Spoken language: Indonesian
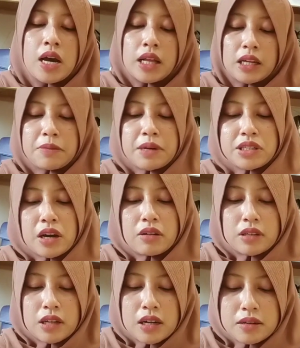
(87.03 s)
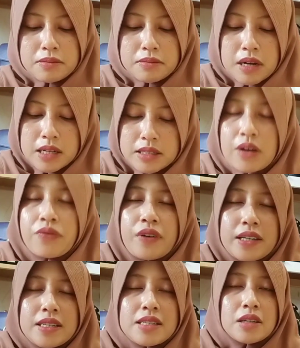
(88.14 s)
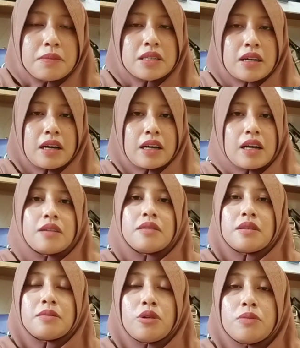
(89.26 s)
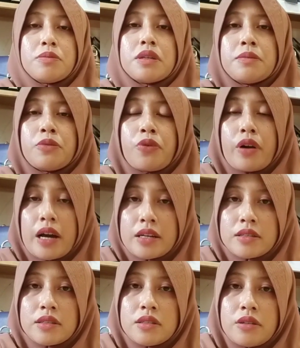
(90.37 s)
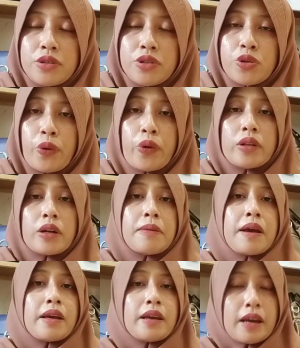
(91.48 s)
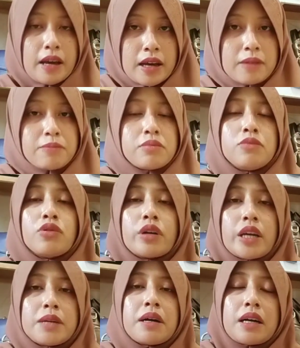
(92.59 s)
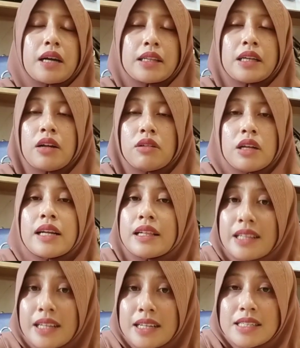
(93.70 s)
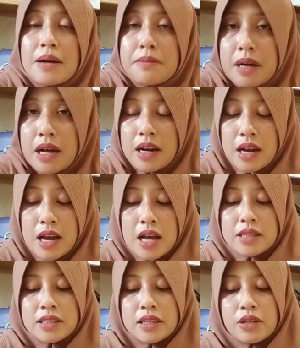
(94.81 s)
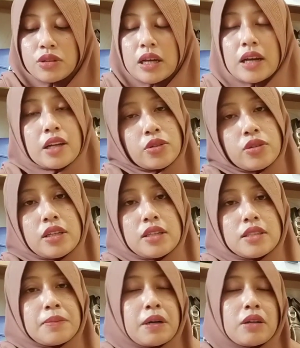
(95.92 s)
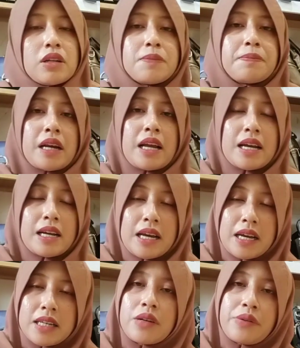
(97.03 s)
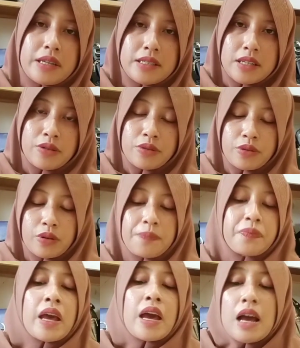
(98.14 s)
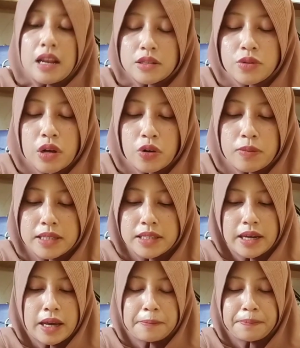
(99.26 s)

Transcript: tapi masya Allah Mbak Safa ini sampai sekarang uh, belum menemukan jodoh terbaiknya mungkin kata Allah nanti sabar jadi hutang itu di sama Allah perlahan-lahan dilunasin dulu langsung aku baca ya